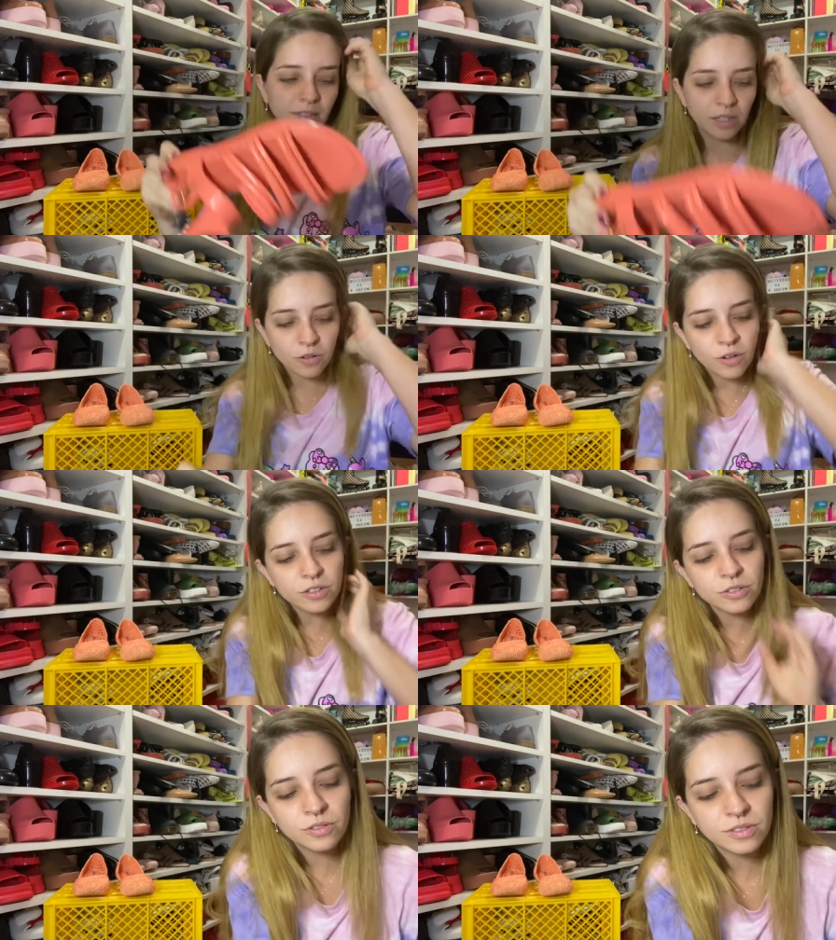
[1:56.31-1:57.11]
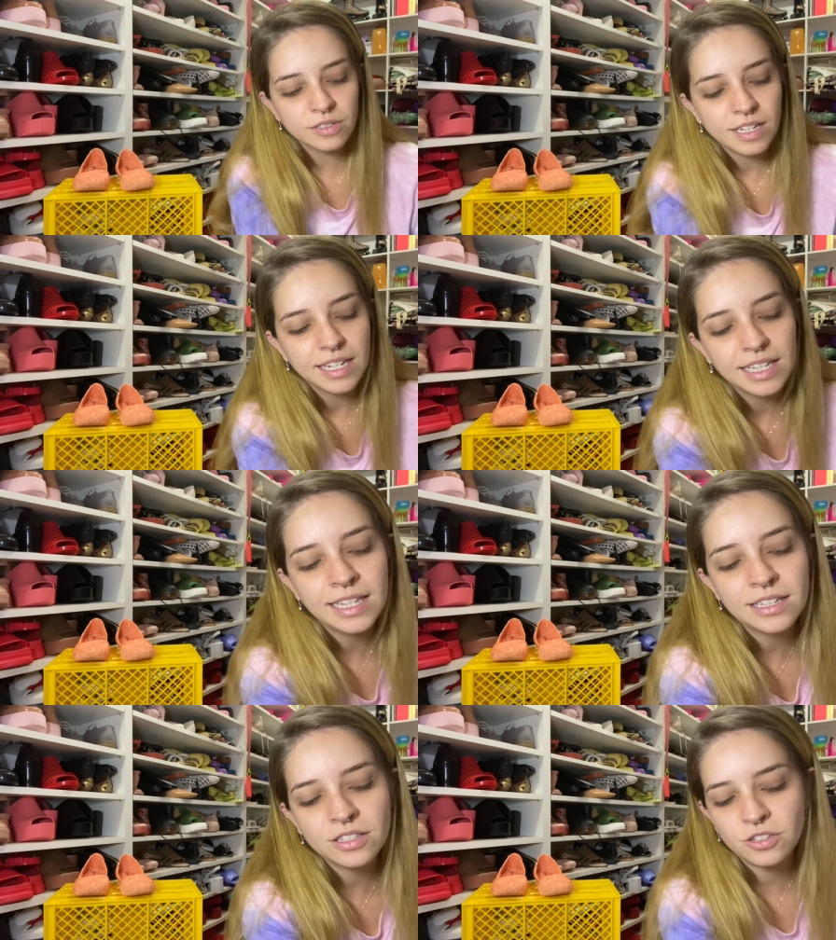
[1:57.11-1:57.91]
Eu gosto
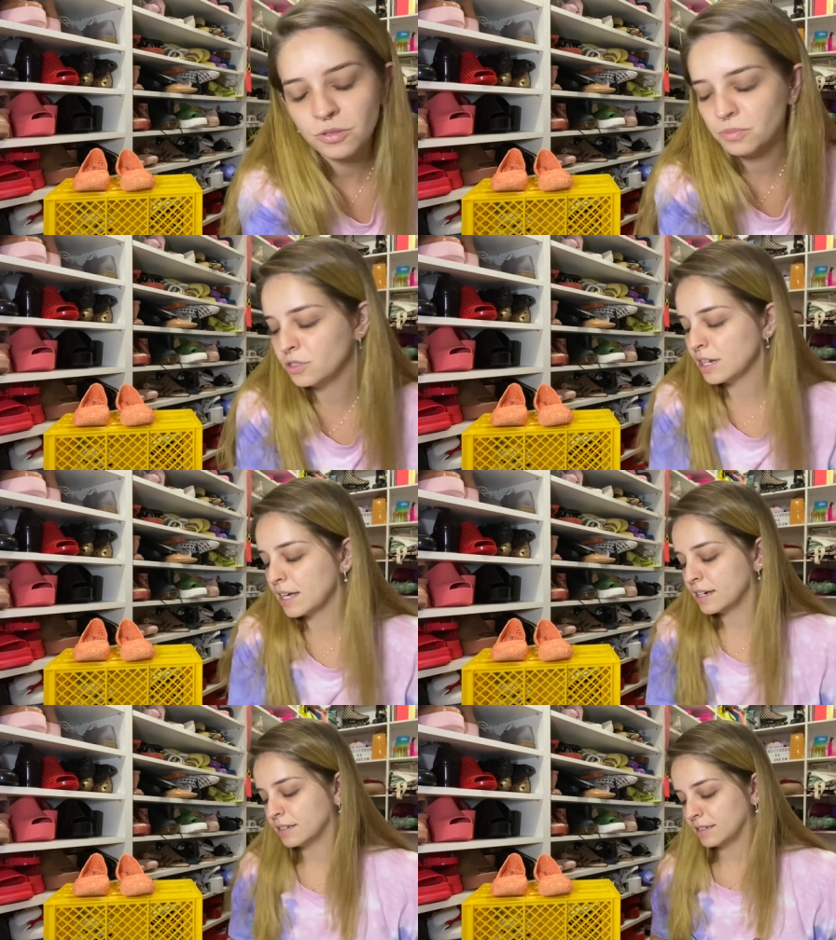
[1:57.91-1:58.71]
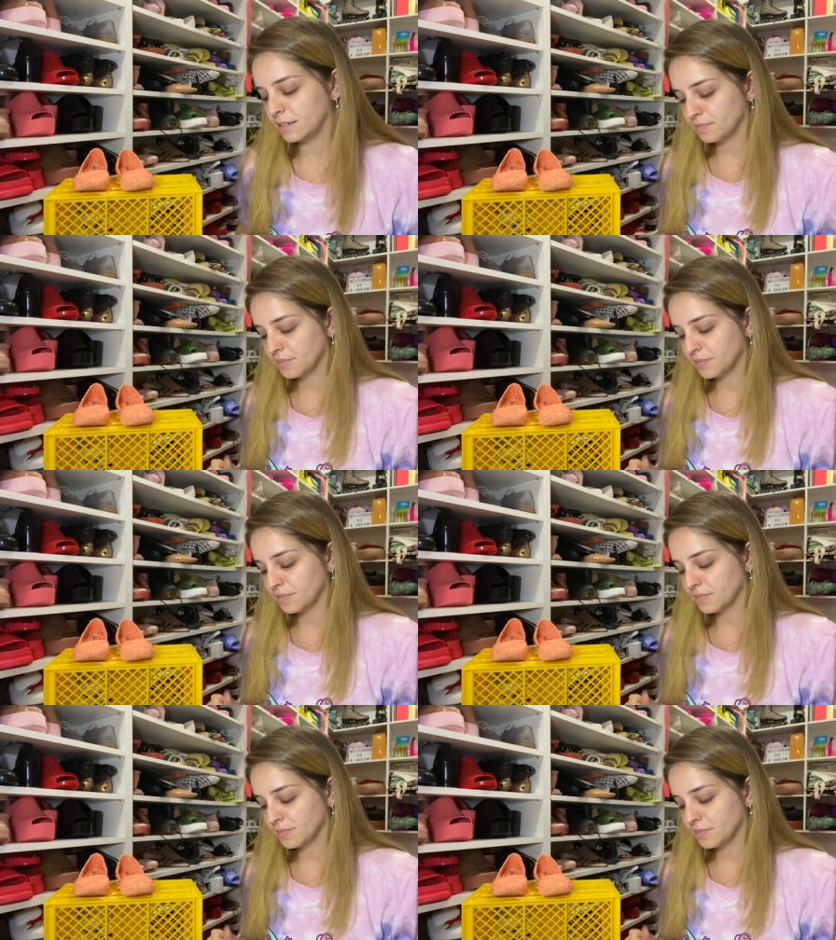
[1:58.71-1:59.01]
desse tipo de laranja.